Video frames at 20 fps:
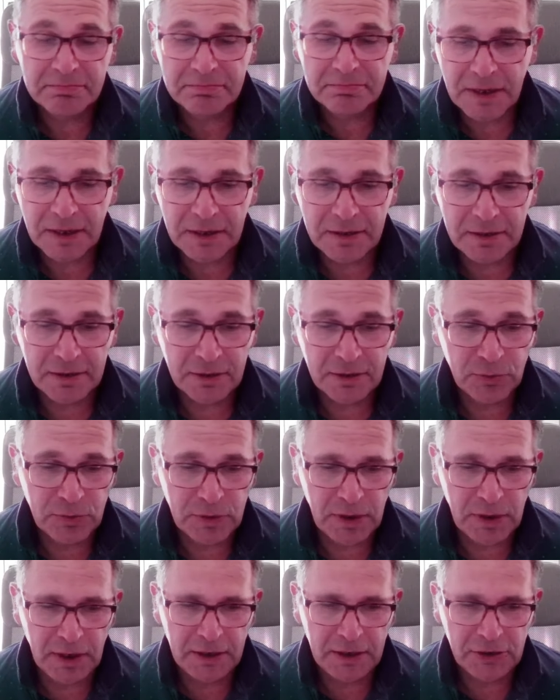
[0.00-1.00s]
che ti devo
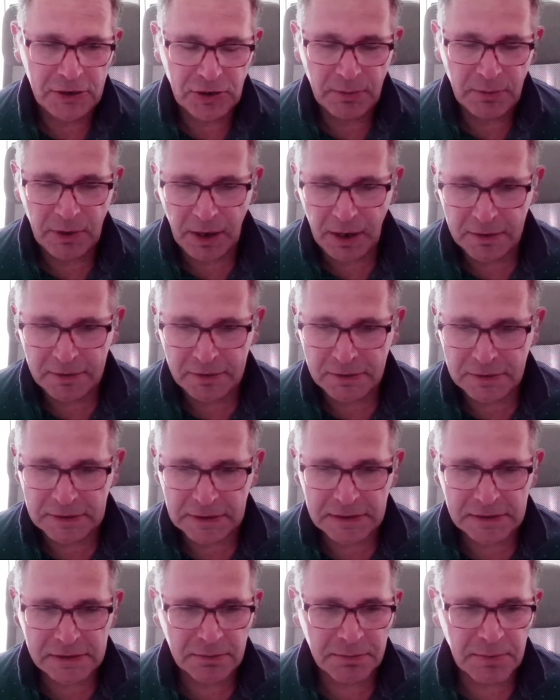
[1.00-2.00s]
dire, diciamo che
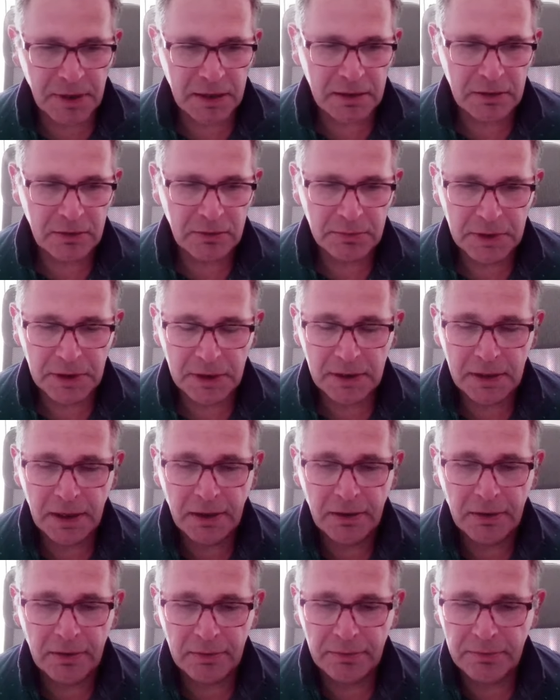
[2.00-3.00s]
sostanzialmente io mi
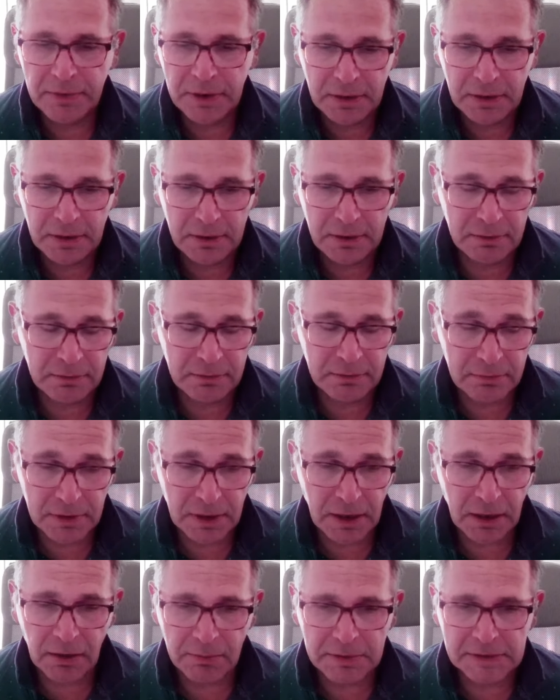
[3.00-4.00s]
ritengo, mi
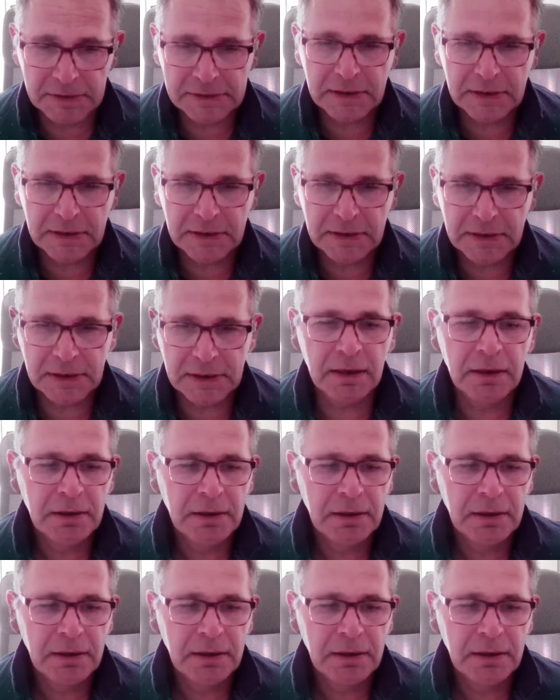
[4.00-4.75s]
ritengo abbastanza